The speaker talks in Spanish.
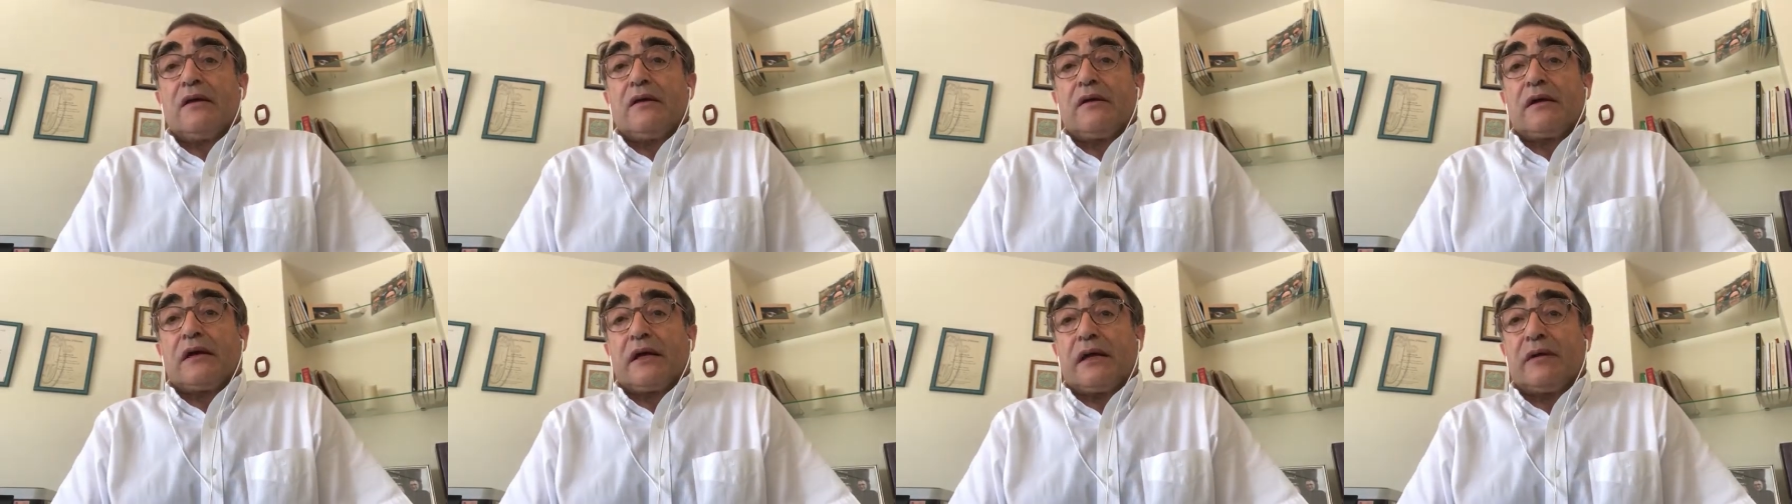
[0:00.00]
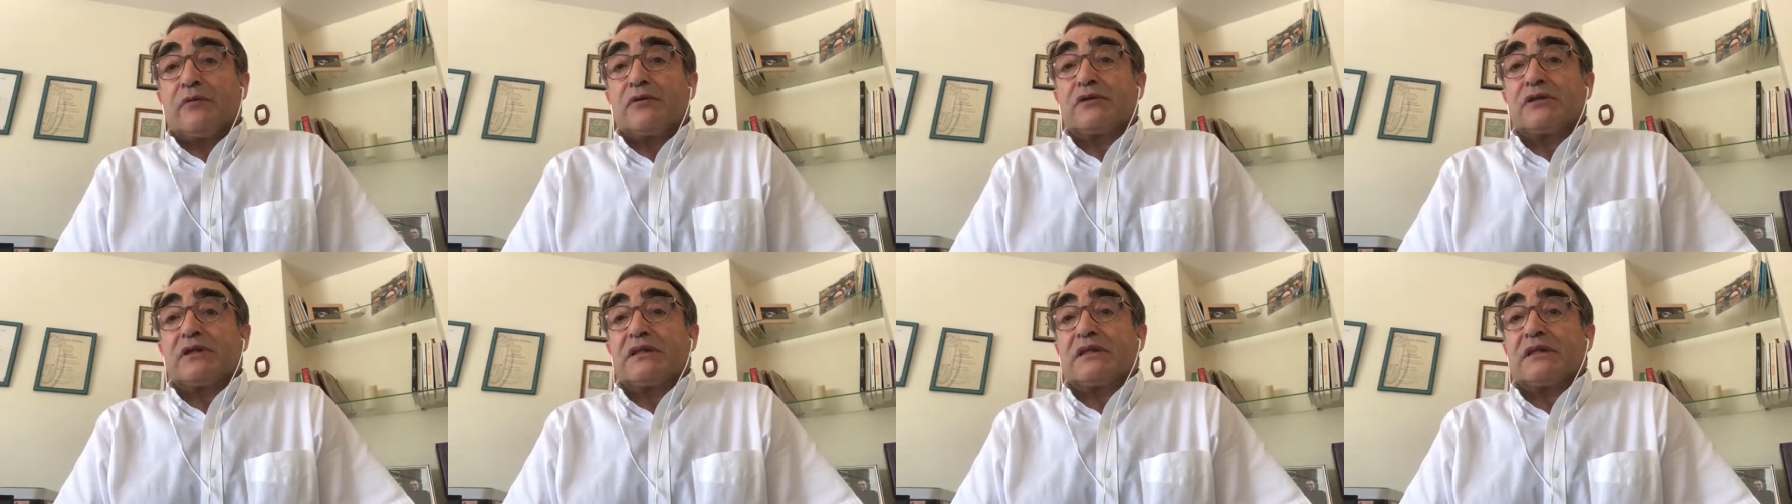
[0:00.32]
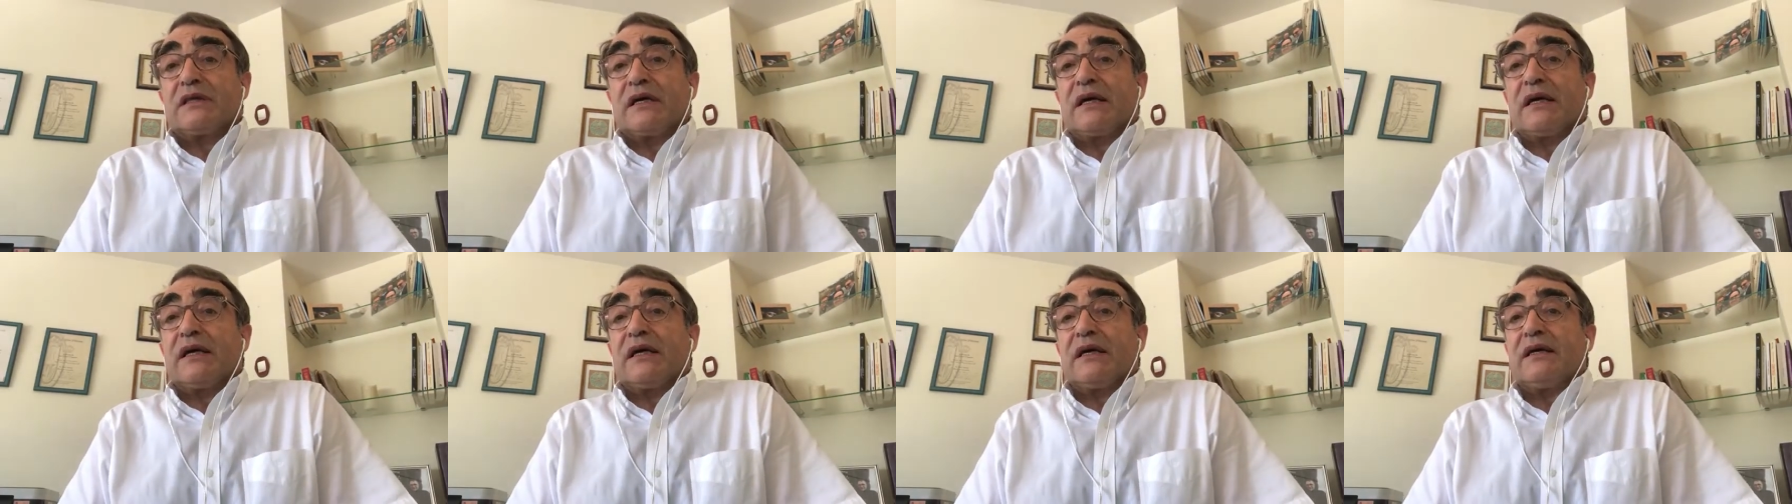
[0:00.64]
Queremos
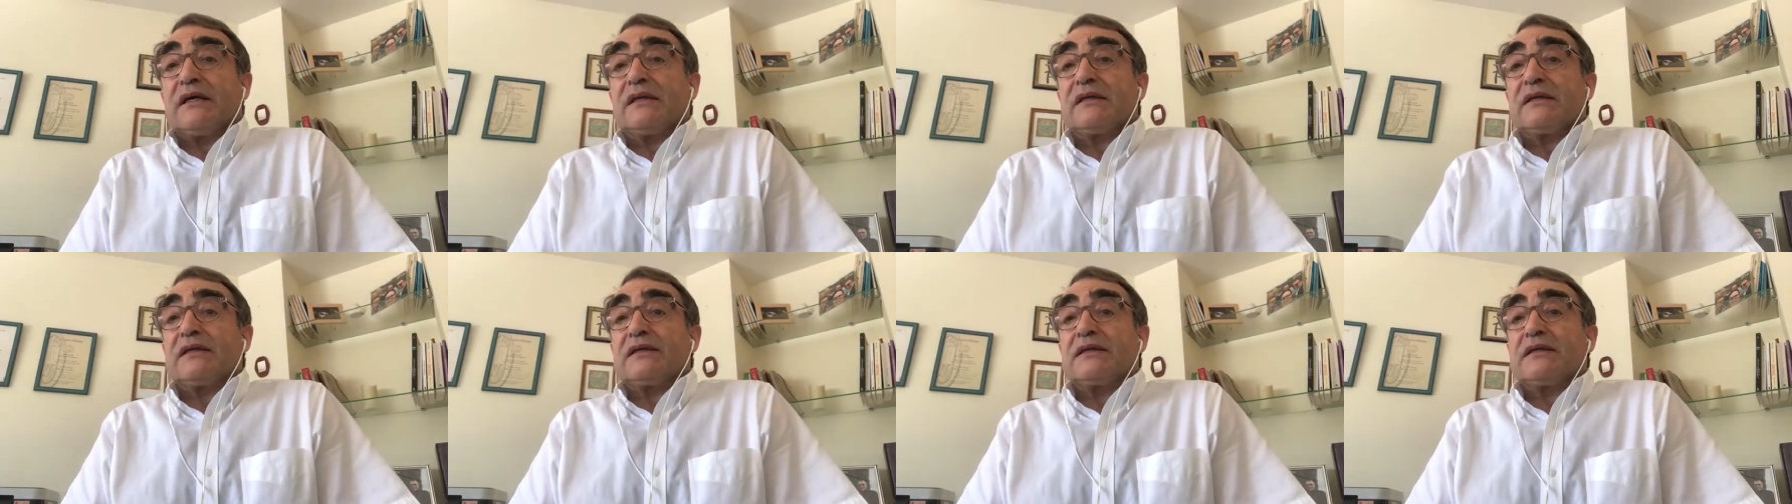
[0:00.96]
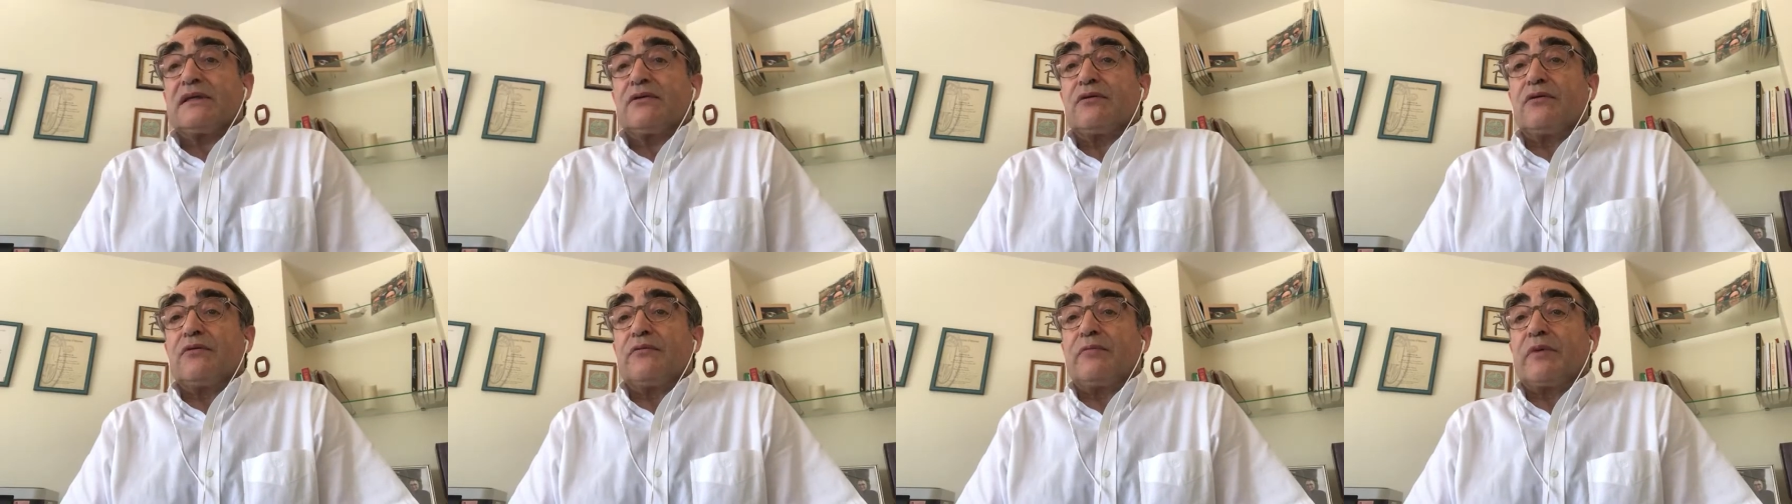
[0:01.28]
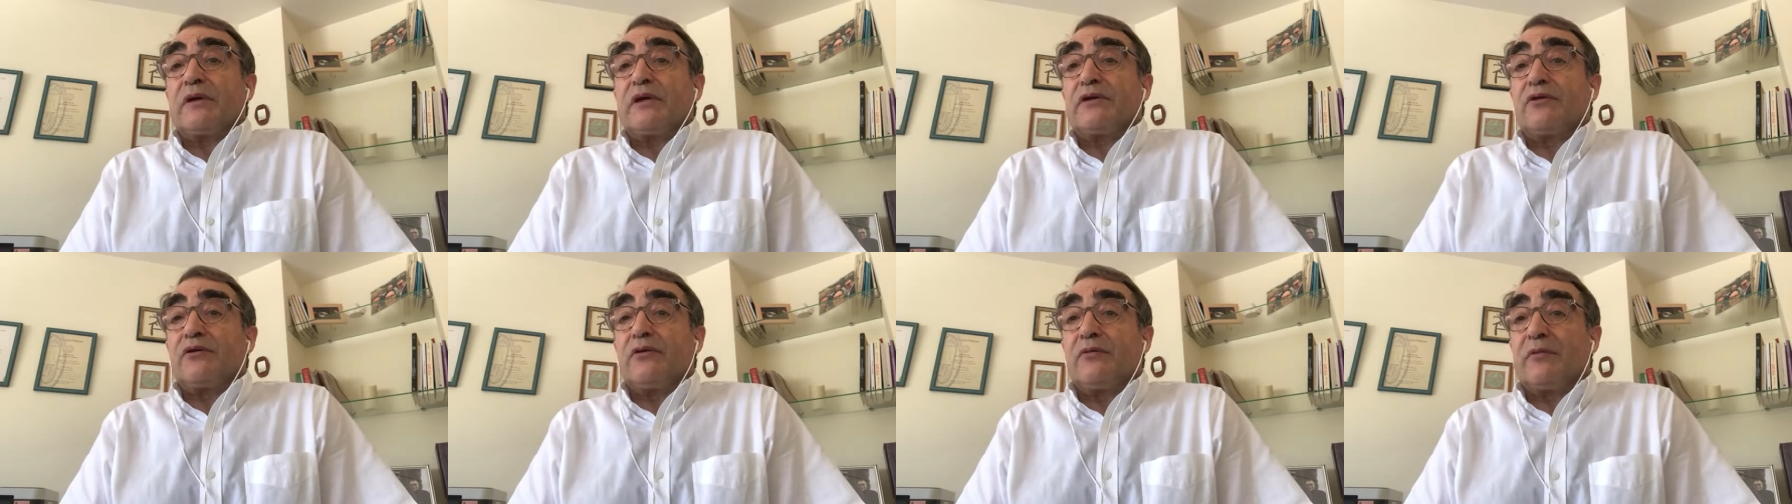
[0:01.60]
destacar que se
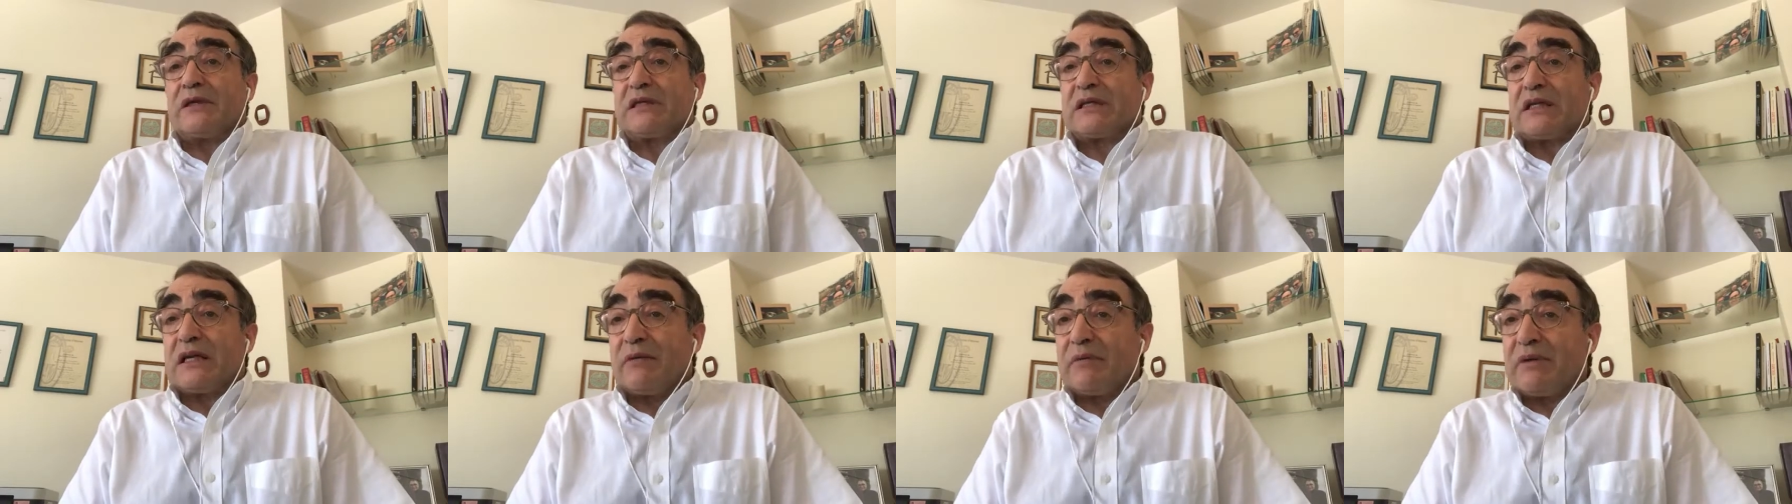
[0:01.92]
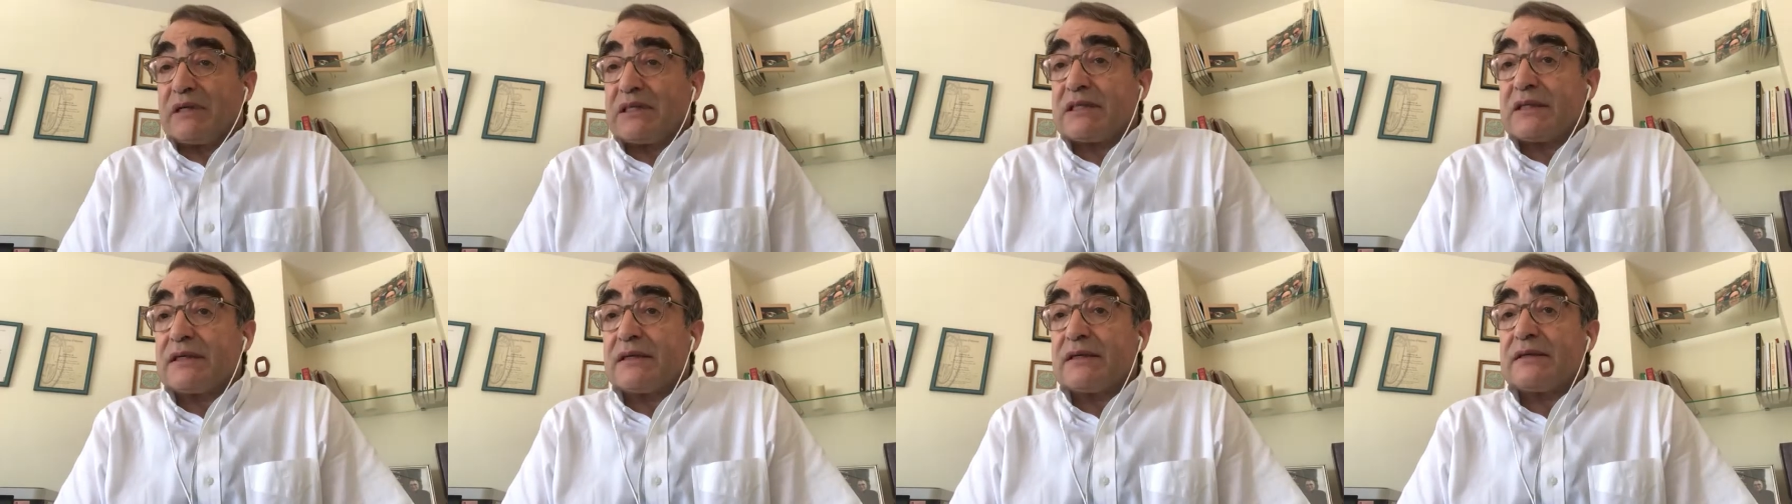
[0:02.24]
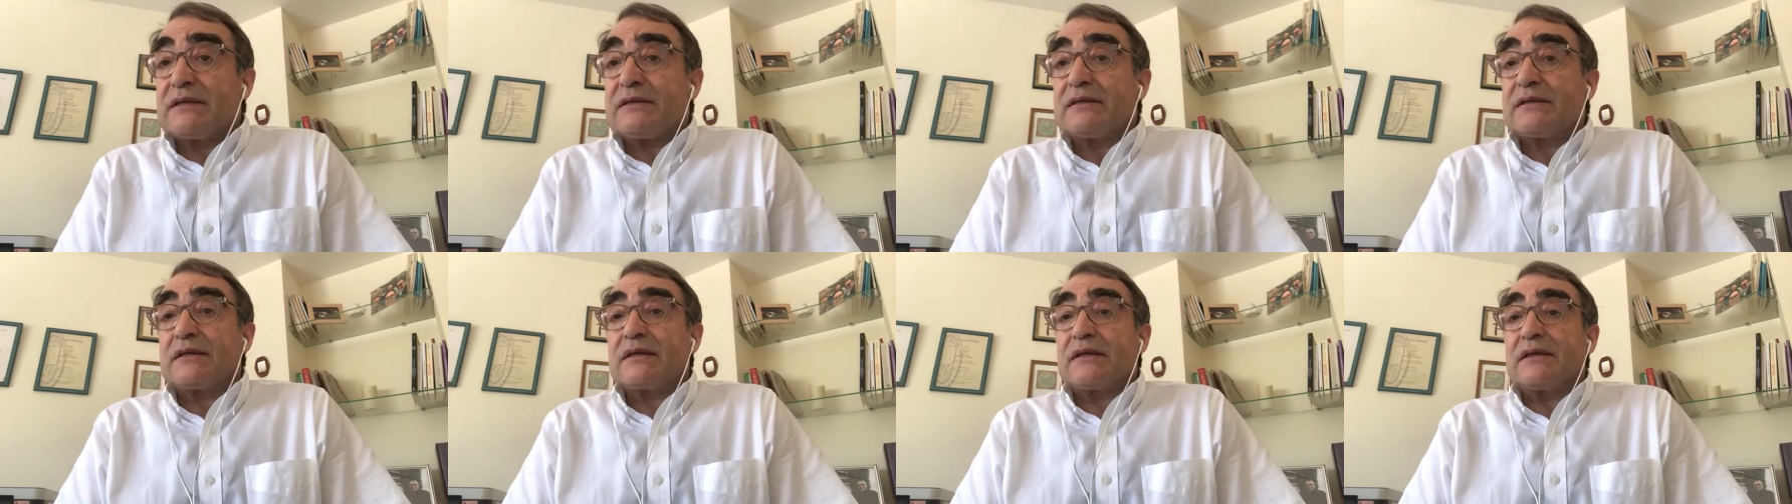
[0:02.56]
compartió más la mesa,